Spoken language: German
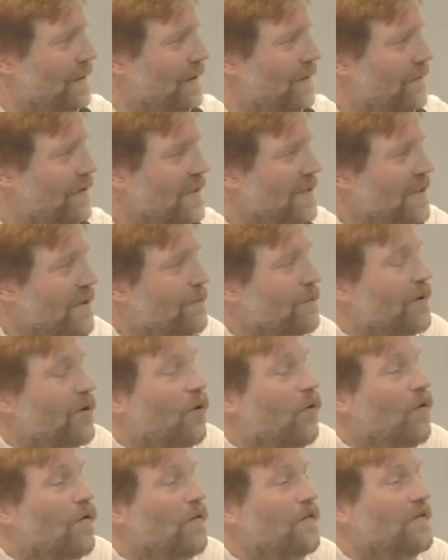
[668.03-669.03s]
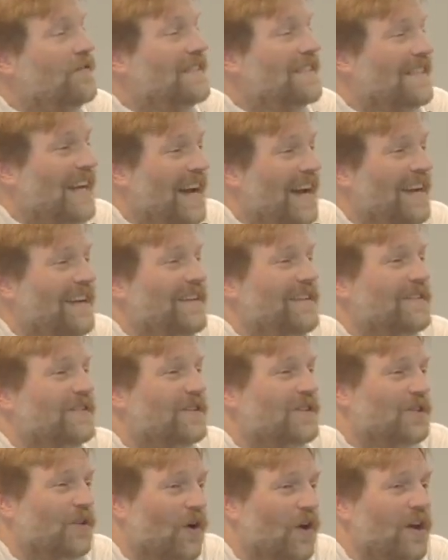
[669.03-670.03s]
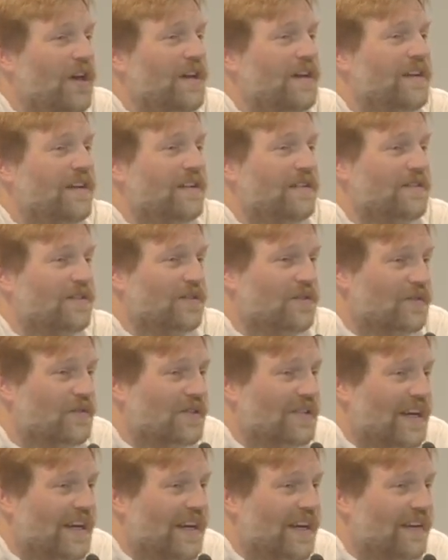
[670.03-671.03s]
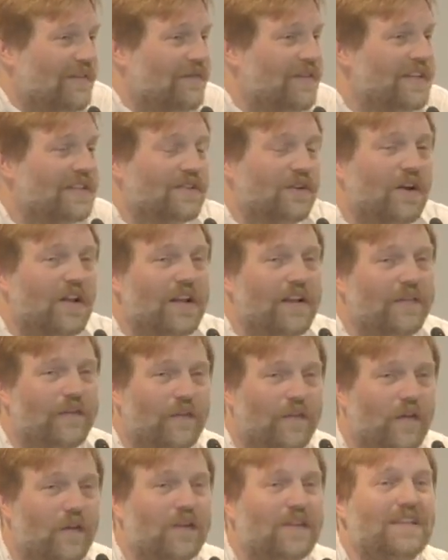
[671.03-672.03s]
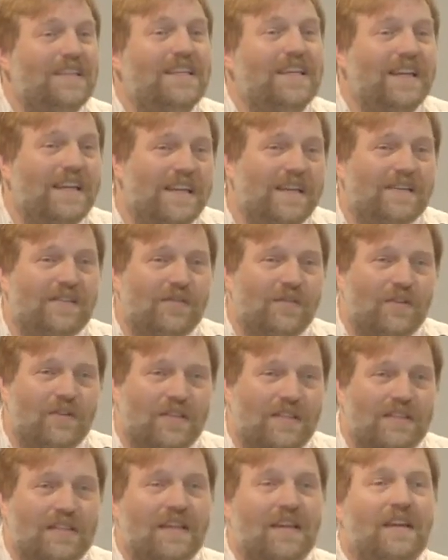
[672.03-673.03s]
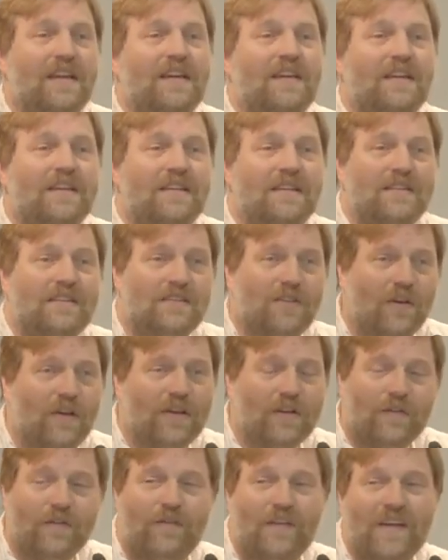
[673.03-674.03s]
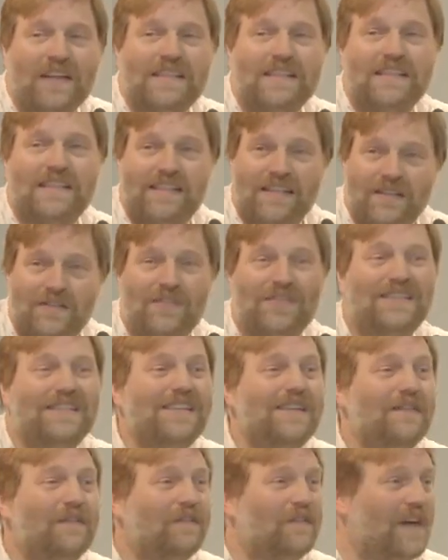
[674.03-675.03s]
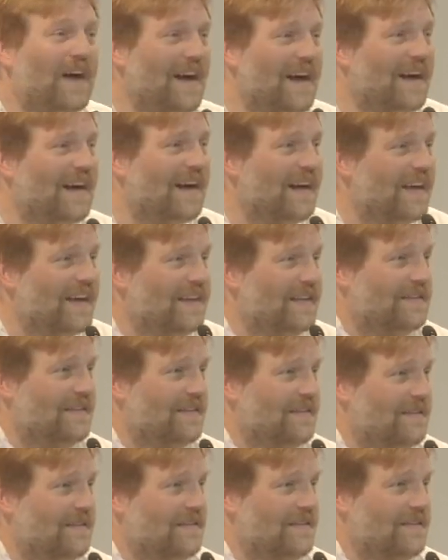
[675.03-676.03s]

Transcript: Wir sind berufen, seine Zeugen zu sein. Wir sollen von Jesus zeugen. Und was ist Jesus? Die Wahrheit.